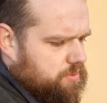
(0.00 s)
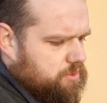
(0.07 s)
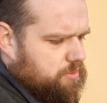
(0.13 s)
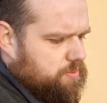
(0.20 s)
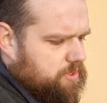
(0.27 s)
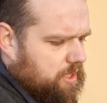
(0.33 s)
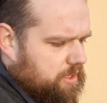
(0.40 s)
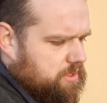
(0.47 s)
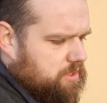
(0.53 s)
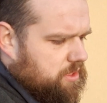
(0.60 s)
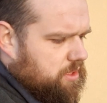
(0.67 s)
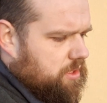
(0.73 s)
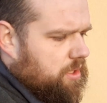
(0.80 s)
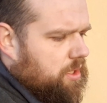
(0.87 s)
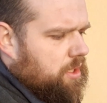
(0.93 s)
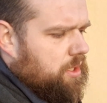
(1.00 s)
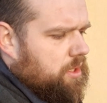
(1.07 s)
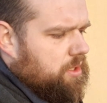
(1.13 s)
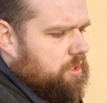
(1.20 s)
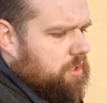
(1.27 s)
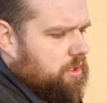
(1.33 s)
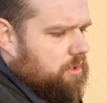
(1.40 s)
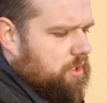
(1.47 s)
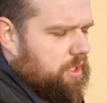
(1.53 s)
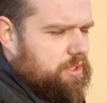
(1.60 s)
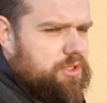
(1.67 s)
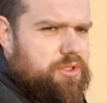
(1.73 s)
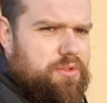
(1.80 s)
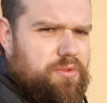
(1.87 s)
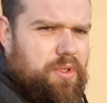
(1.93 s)
substancji e,
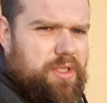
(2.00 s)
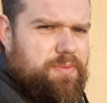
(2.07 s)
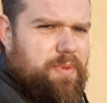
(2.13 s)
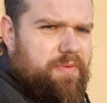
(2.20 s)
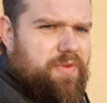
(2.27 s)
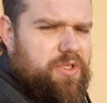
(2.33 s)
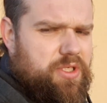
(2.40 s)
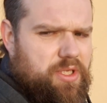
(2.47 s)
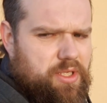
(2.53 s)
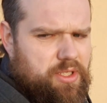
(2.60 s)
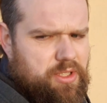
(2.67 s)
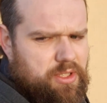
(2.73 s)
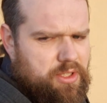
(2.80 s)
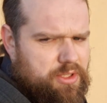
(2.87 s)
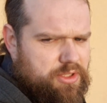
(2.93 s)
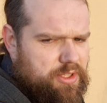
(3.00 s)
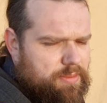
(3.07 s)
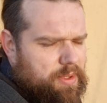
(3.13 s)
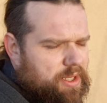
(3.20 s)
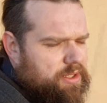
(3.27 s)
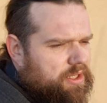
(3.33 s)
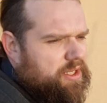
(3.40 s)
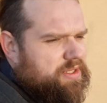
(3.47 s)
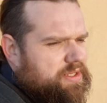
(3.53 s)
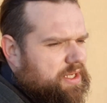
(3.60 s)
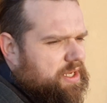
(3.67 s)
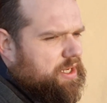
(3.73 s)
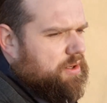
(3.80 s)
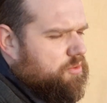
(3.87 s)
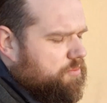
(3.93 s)
organicznych, która sprawia, że ziemia nie jest
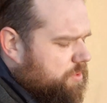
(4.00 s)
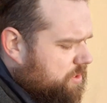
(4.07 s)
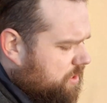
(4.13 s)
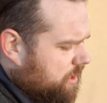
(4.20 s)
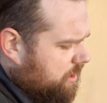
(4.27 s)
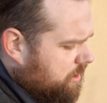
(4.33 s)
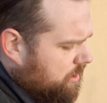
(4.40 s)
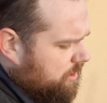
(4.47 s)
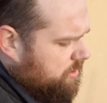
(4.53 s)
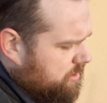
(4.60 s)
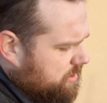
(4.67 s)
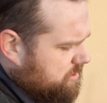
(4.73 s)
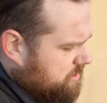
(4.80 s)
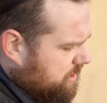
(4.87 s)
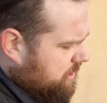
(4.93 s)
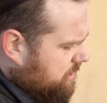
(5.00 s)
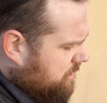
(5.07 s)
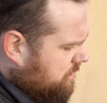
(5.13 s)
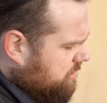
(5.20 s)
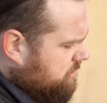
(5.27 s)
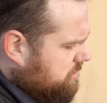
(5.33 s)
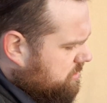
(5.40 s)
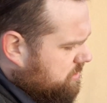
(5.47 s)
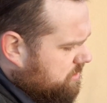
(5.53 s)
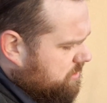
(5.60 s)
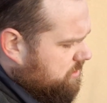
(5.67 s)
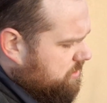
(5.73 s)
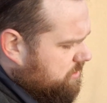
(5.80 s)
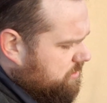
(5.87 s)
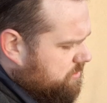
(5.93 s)
taka ubita, nie jest taka e,
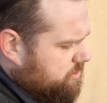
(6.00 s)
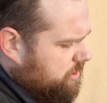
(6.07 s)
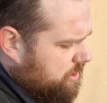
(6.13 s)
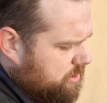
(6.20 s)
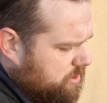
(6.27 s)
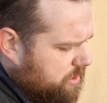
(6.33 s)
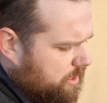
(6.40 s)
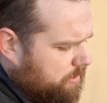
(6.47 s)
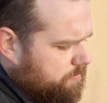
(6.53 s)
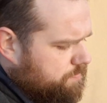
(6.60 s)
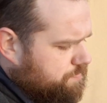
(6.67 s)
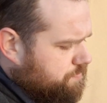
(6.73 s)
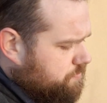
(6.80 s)
ciężka.